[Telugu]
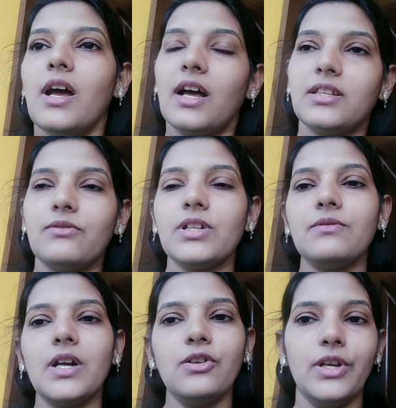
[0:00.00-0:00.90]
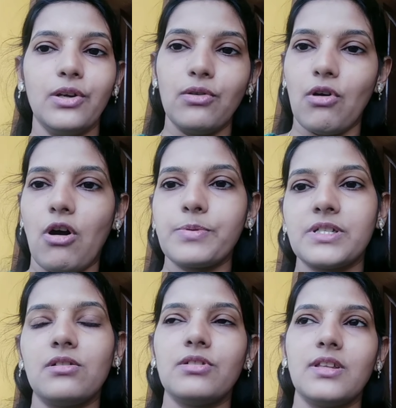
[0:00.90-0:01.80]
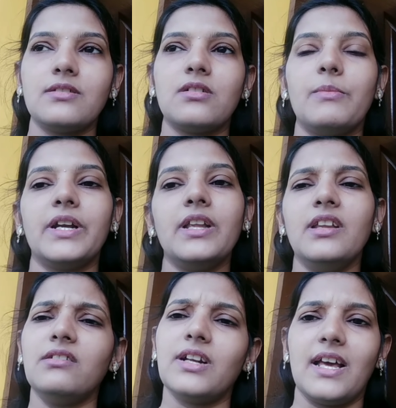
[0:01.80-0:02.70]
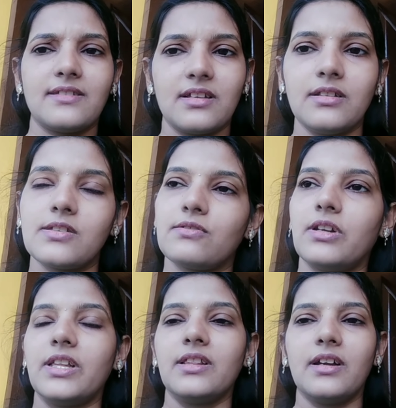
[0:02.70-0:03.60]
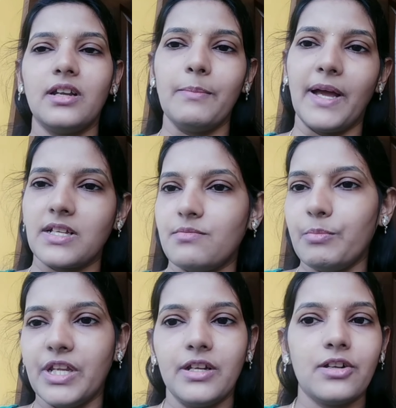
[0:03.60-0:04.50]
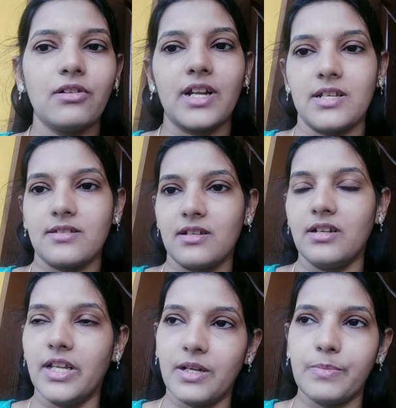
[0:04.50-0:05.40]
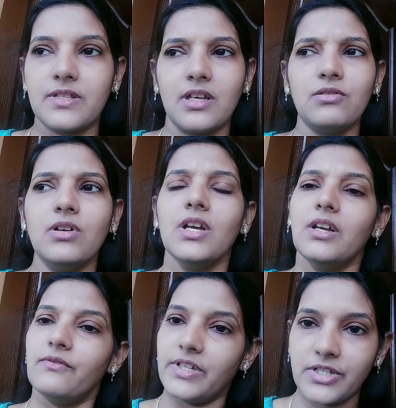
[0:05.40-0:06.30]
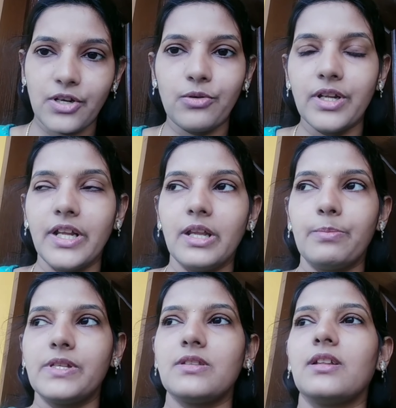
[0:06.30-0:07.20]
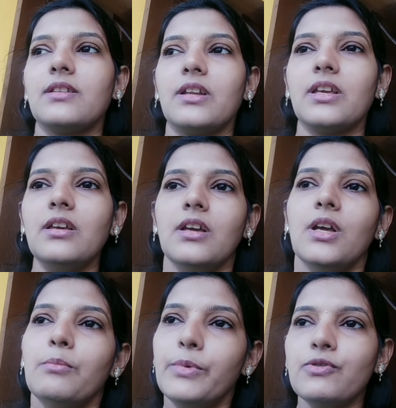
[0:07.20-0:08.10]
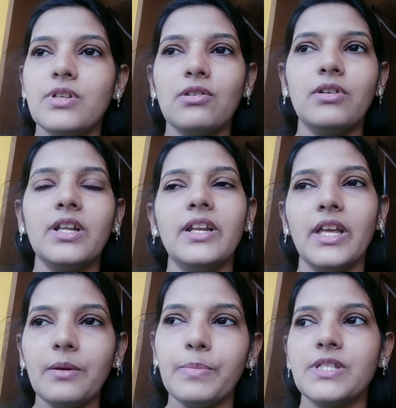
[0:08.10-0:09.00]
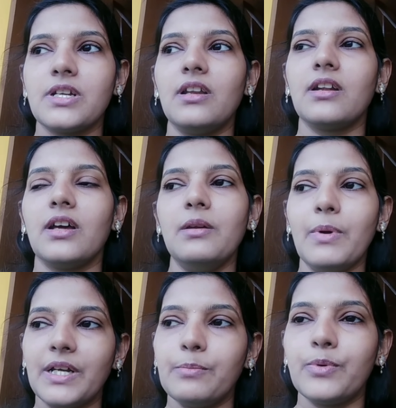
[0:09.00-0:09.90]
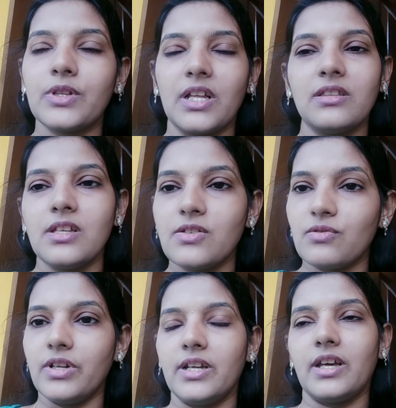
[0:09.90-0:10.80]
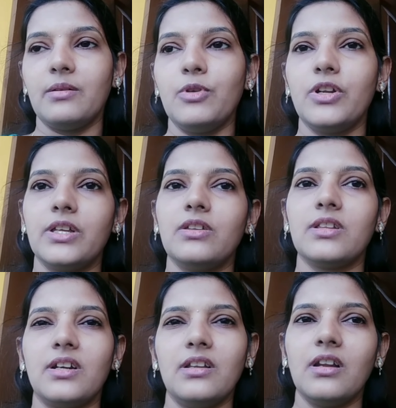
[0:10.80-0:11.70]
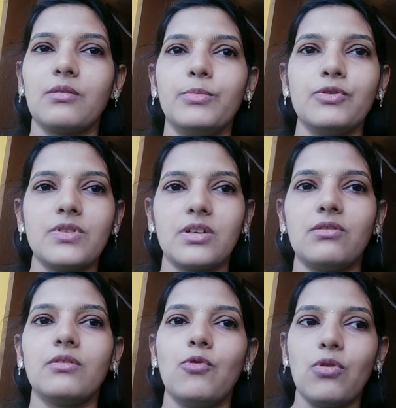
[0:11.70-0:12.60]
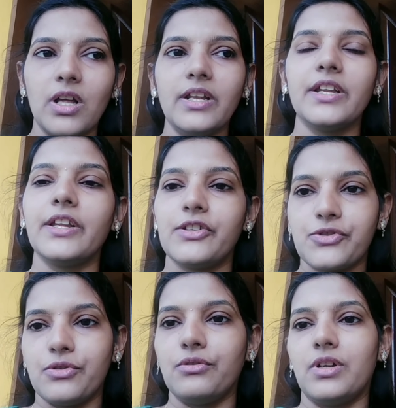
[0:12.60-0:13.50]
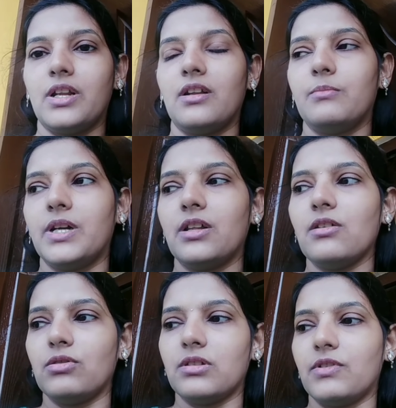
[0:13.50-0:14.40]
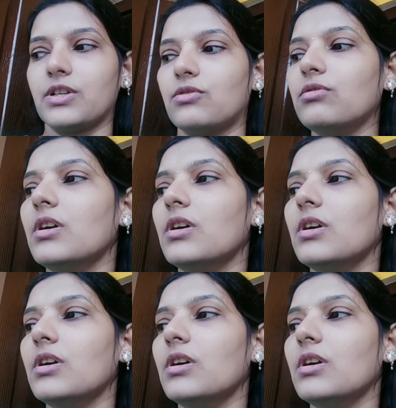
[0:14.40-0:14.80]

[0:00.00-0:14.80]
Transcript: ఆ తర్వాత వాళ్ళు ఇంకో ఆప్షన్ కూడా తీసుకోమంటే నేను క్లాసికల్ తీసుకున్నాను ఎందుకంటే మ్యాక్సిమం నేను ఇంట్లో క్లాసికల్ నేర్పిస్తాను వెస్ట్రన్ కూడా నేర్పిస్తాను తనకి మ్యూజిక్ కూడా నేర్పించగలను కానీ బట్ ఇప్పుడు తను తీసుకునే టైంలో లేదు ఎందుకంటే నాకు మ్యూజిక్ కూడా ఓకల్ నేను నేర్చుకొని ఉన్నాను అనమాట కొంతవరకు